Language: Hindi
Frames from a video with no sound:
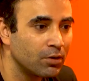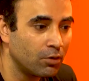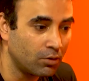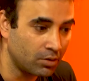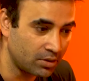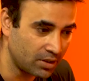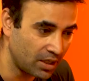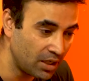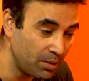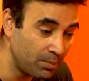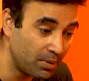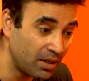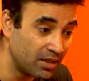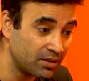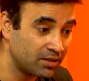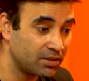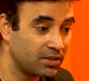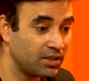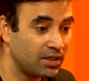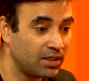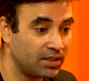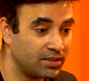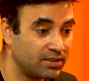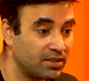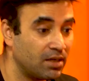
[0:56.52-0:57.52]
और रही बात
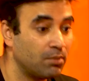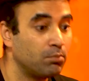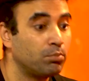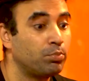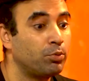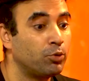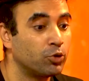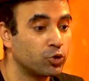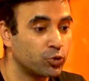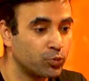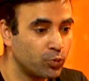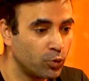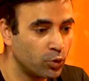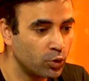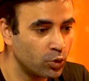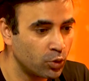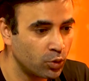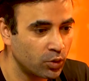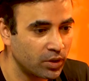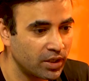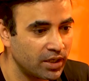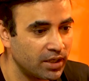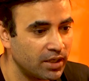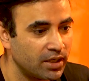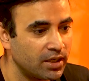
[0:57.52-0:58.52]
की एग्ज़ाम पोस्टपोन हो
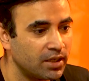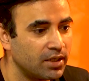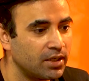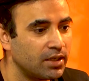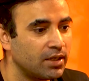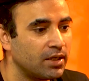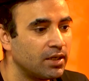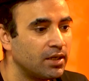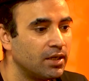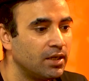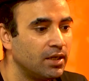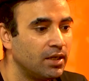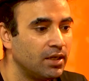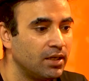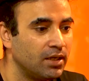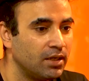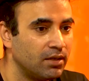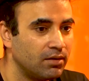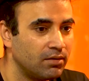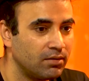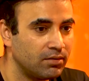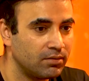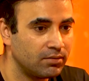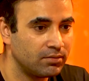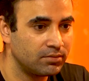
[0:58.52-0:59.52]
गए
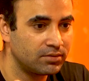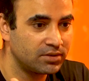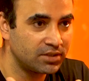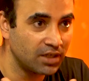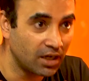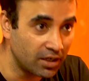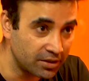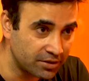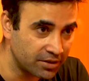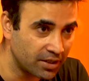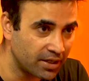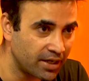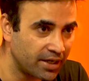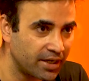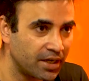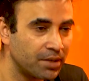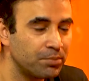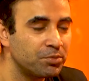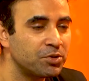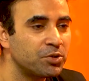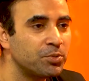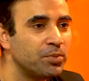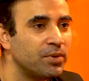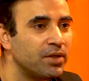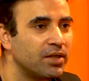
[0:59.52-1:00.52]
चार चार
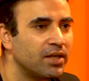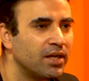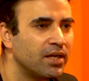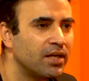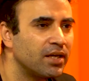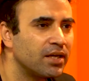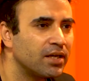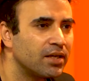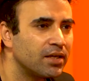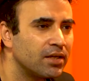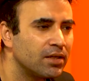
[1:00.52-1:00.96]
अटैम्प्ट मिल गए